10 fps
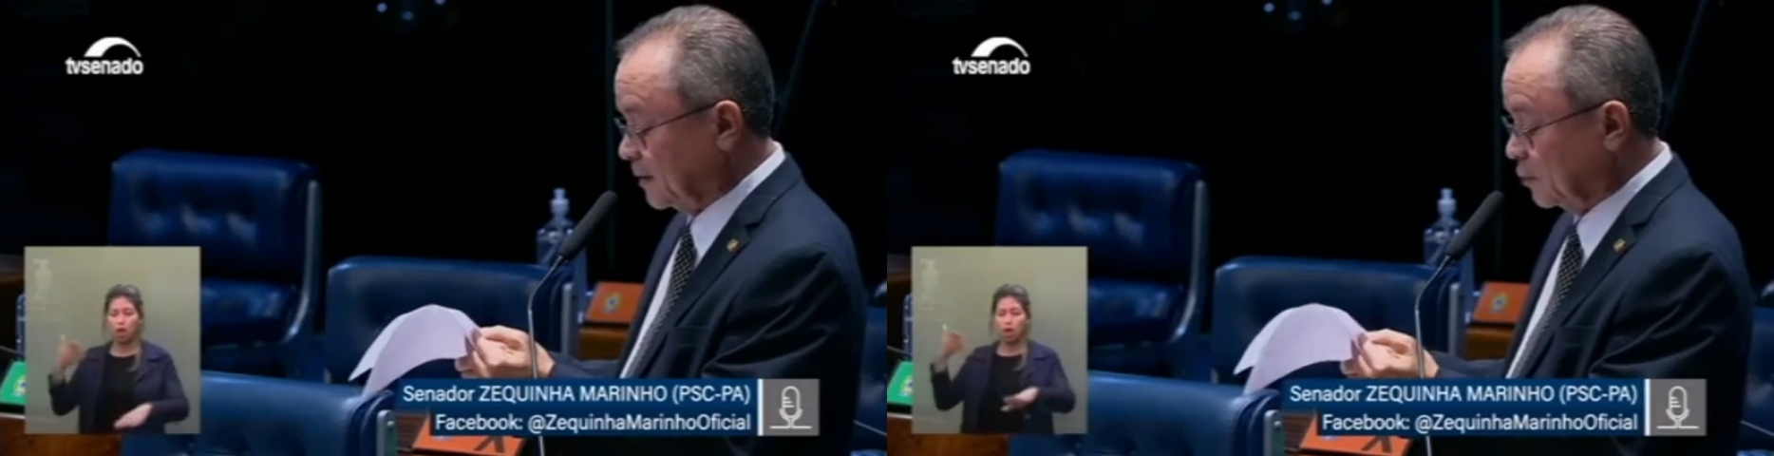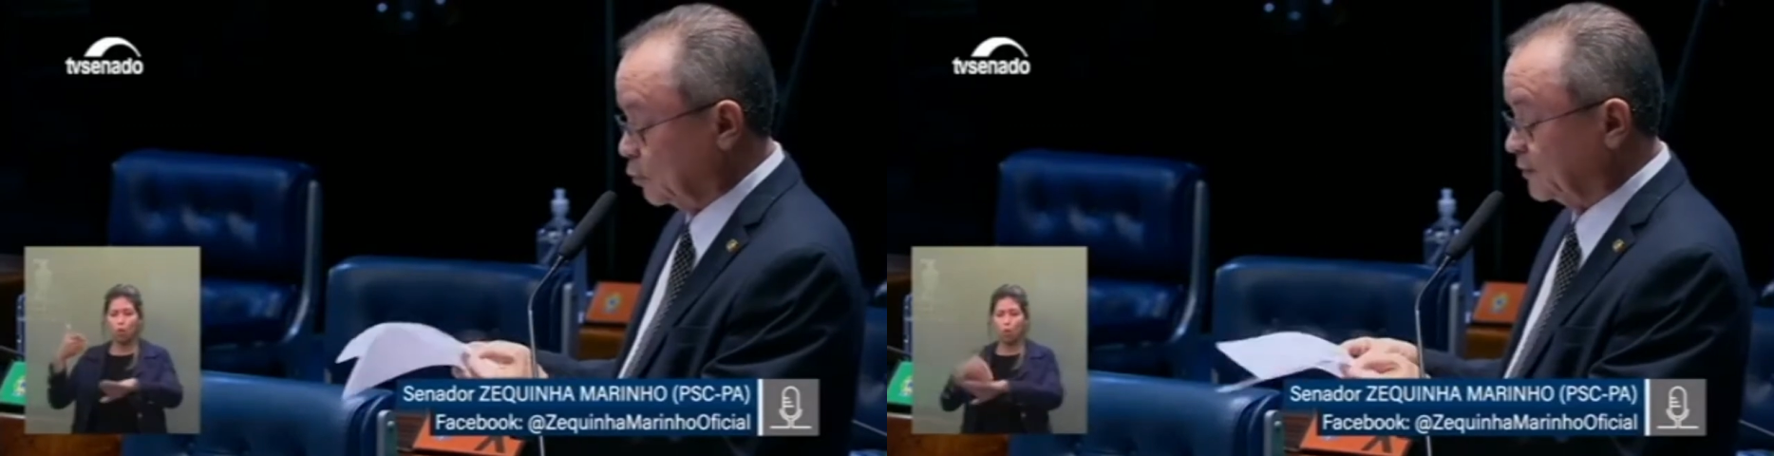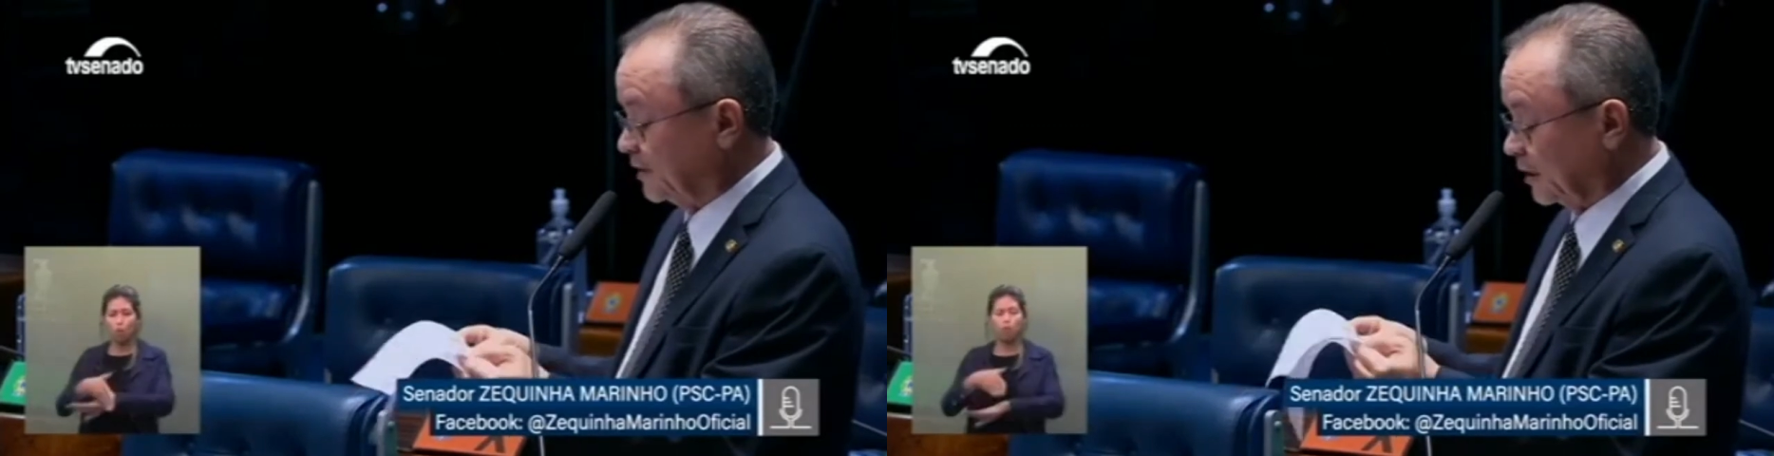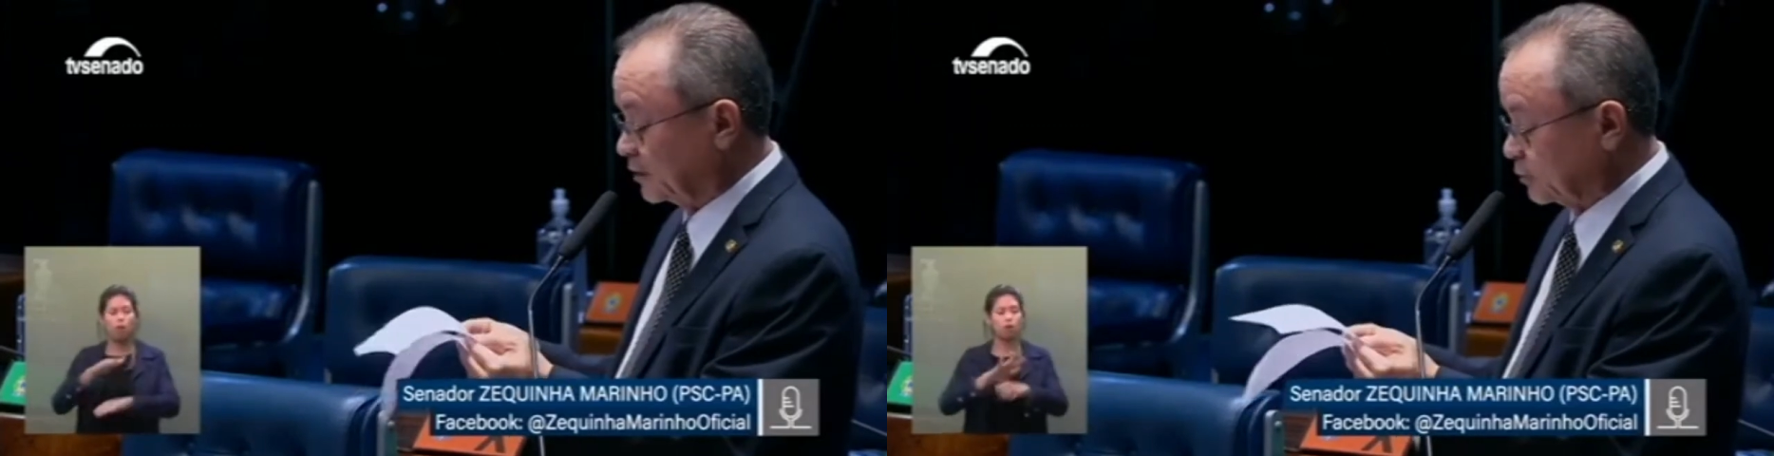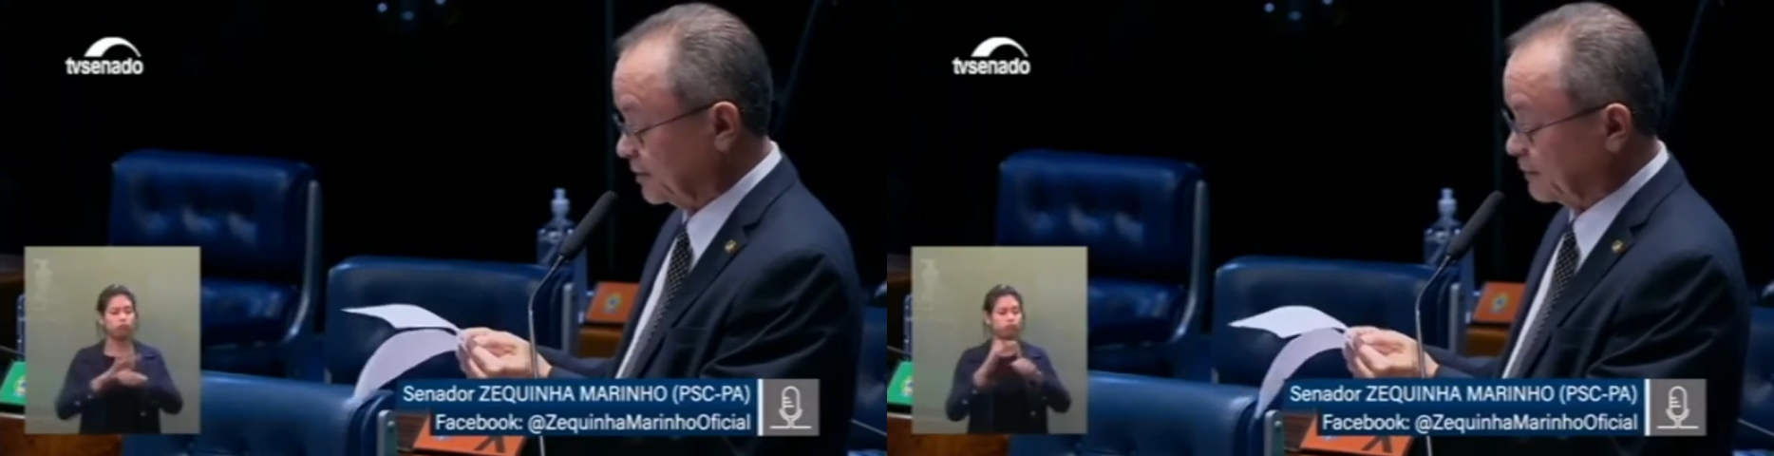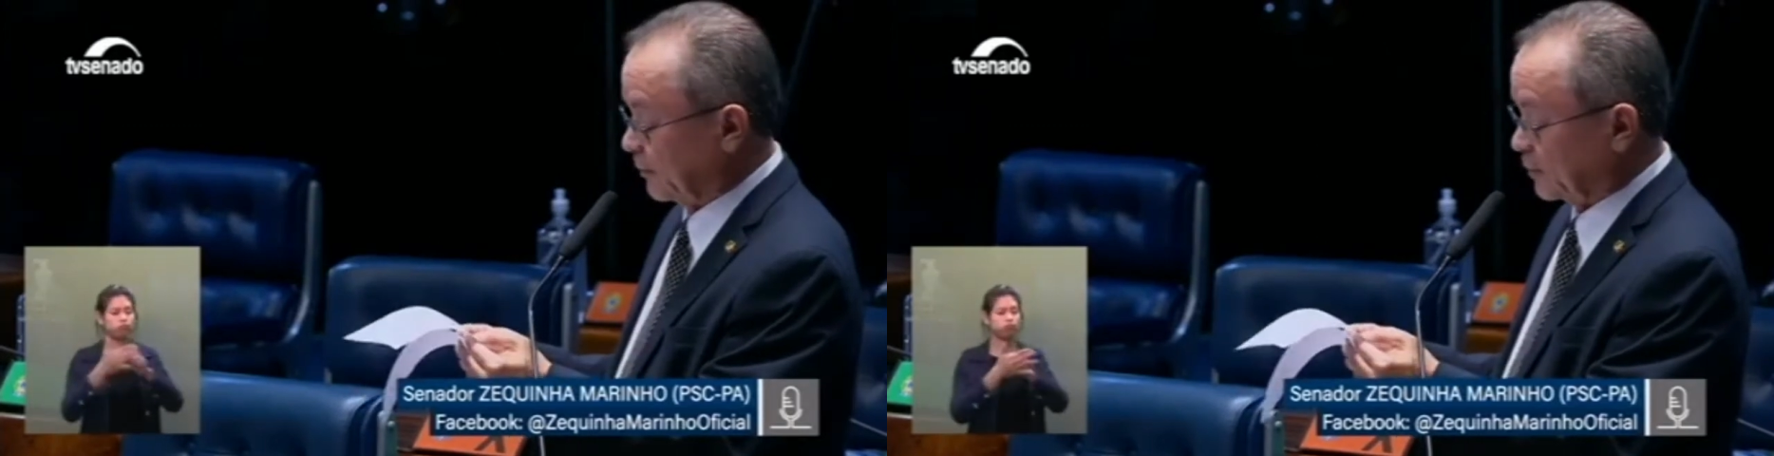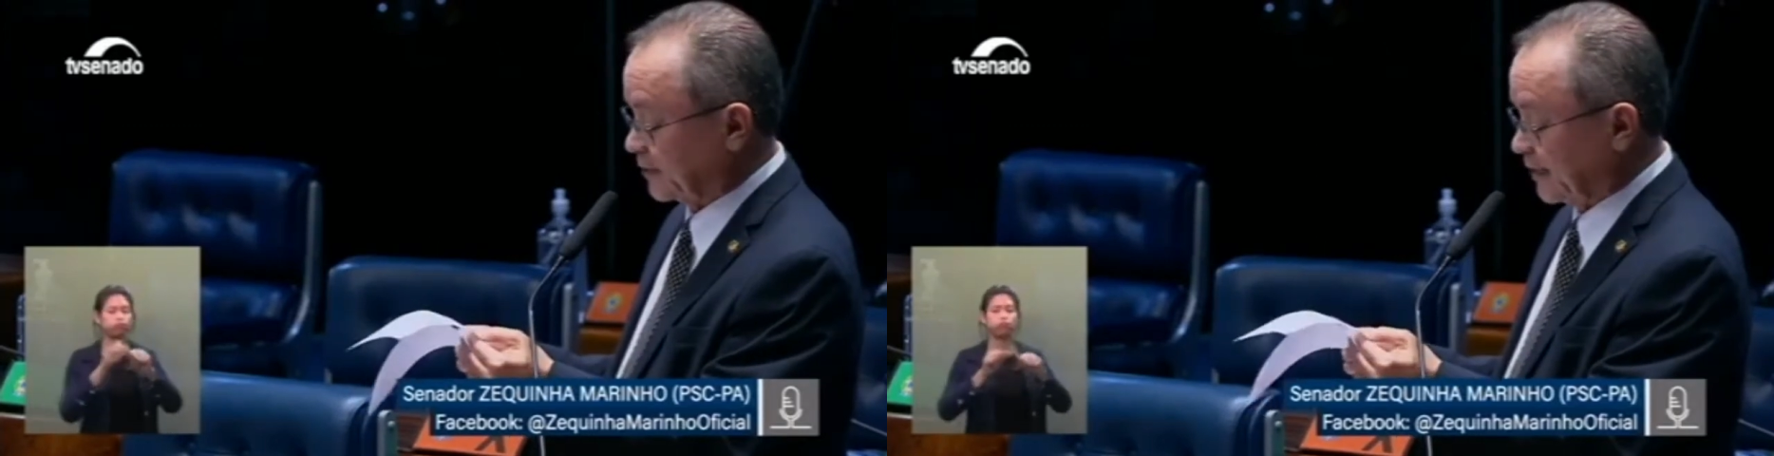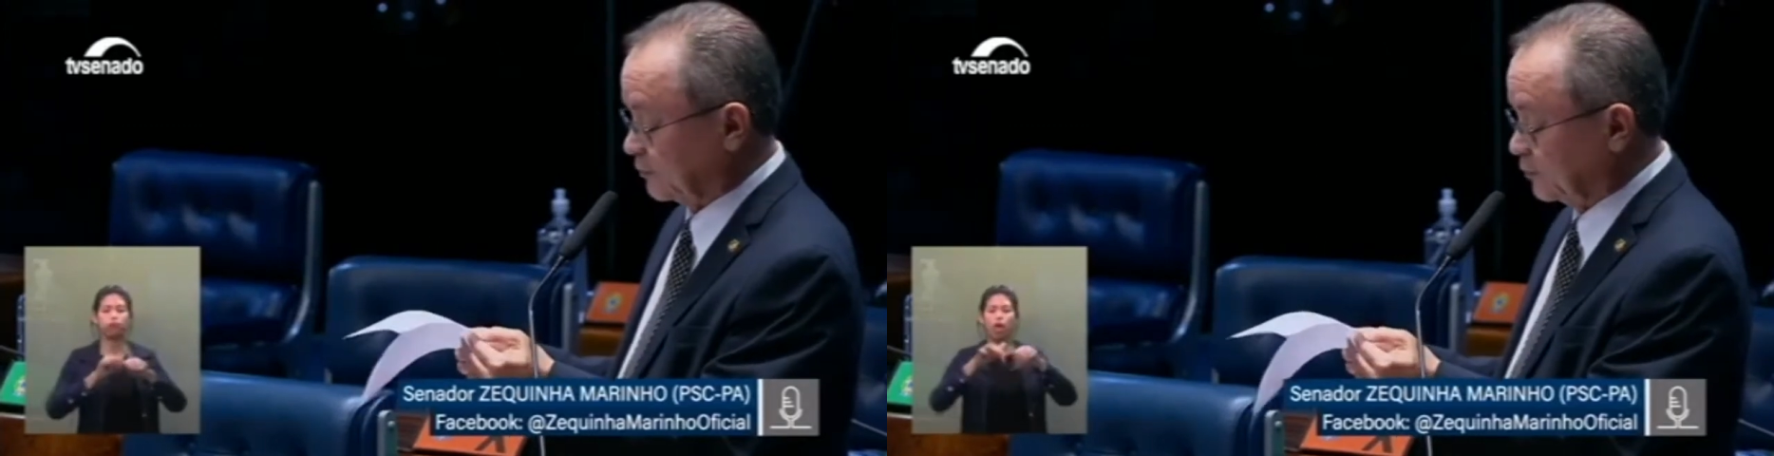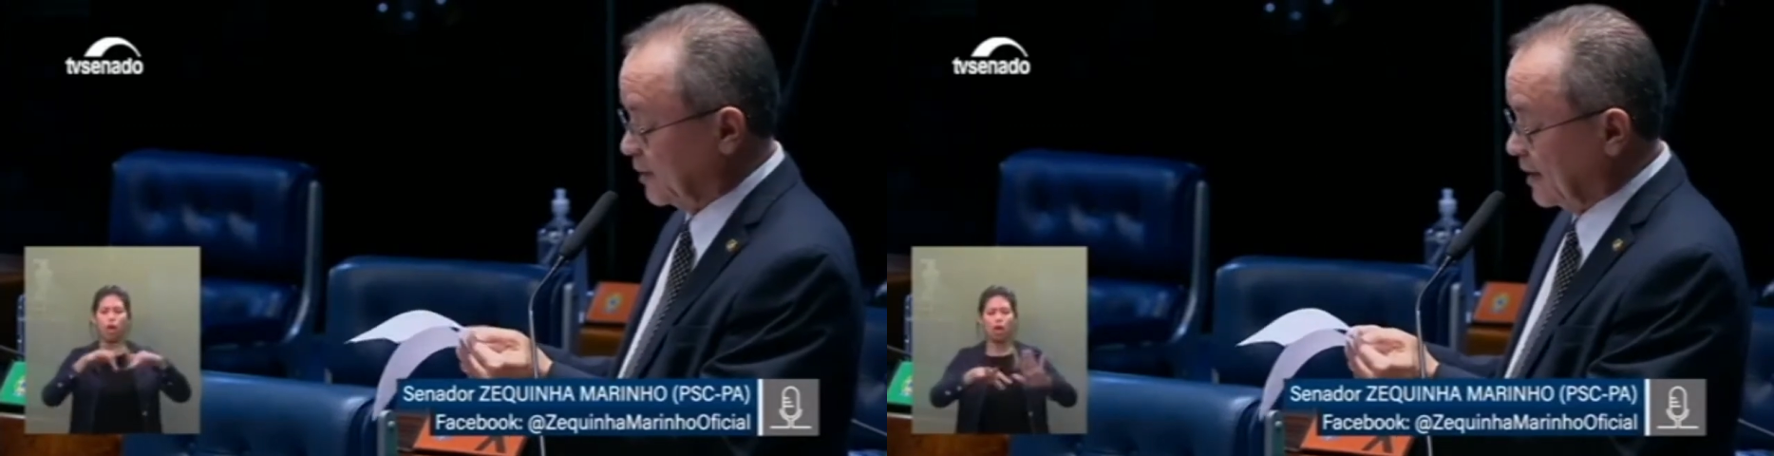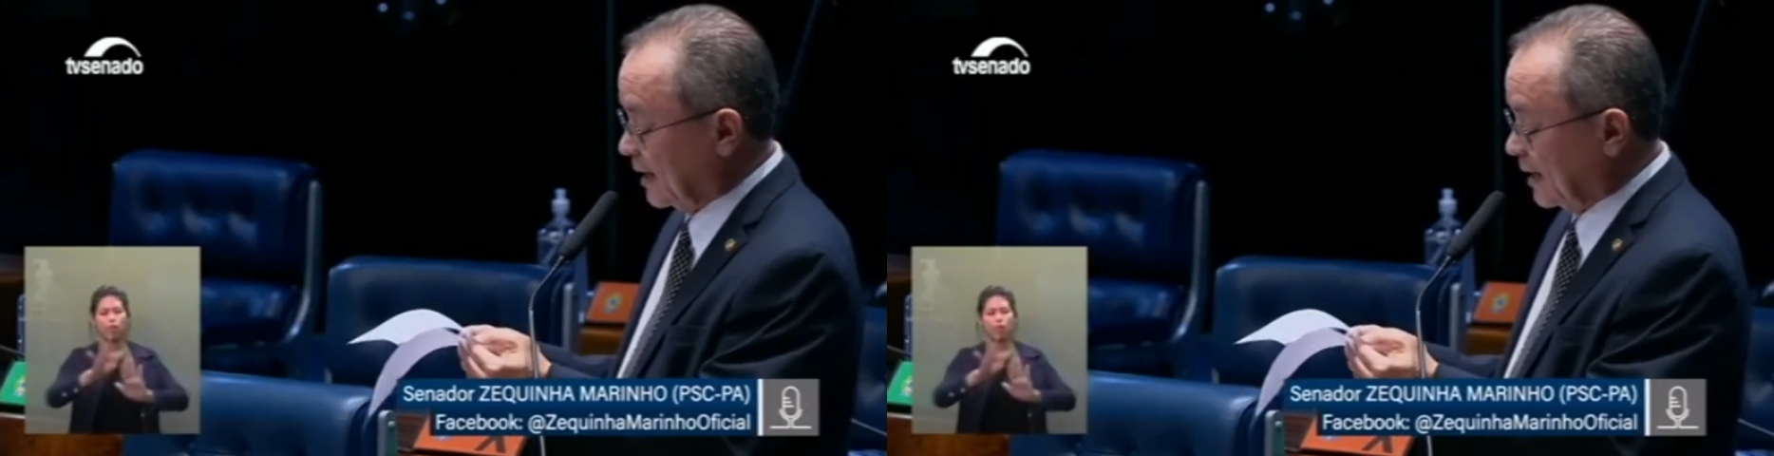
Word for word: o texto desse projeto